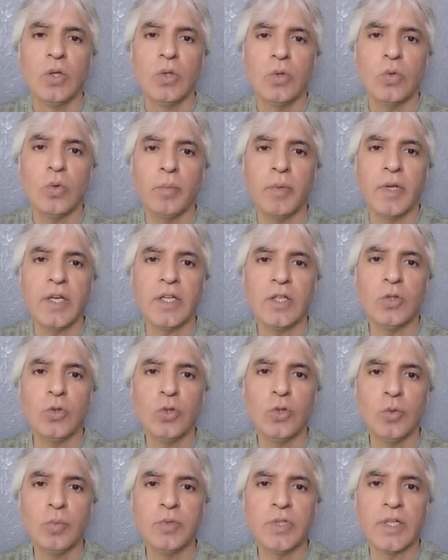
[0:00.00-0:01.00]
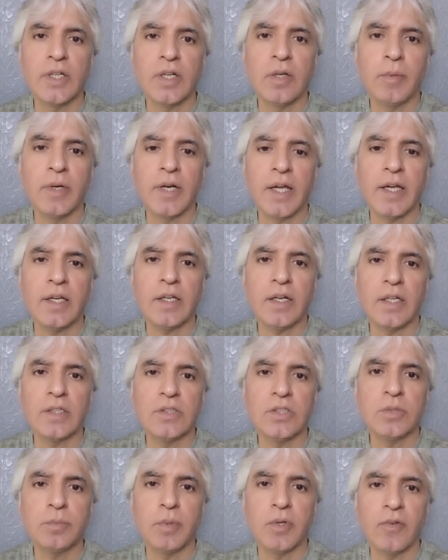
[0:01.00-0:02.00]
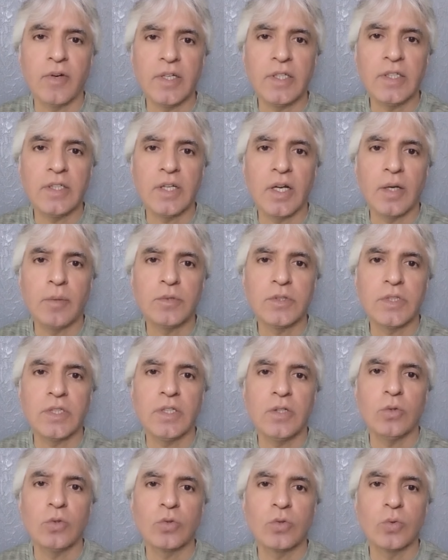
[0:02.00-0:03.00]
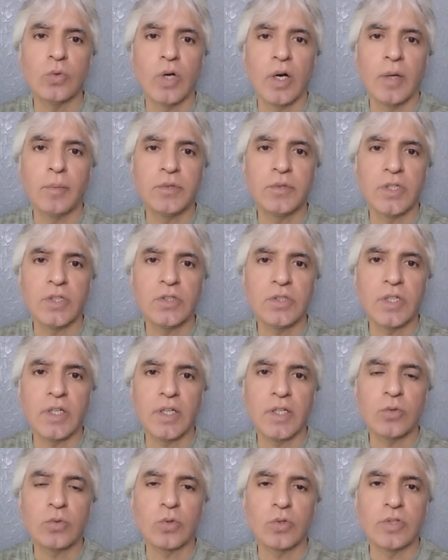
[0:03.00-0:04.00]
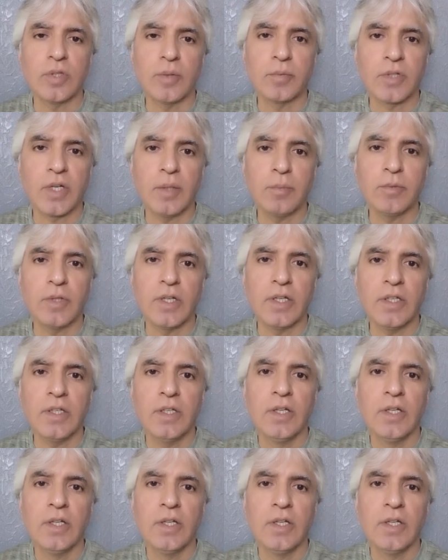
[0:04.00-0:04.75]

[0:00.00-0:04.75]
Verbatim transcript: तो मैंने एक यूट्यूब चैनल बनाया है राजेश परवानी के नाम से उसको आप सर्च करें उसको सब्सक्राइब करें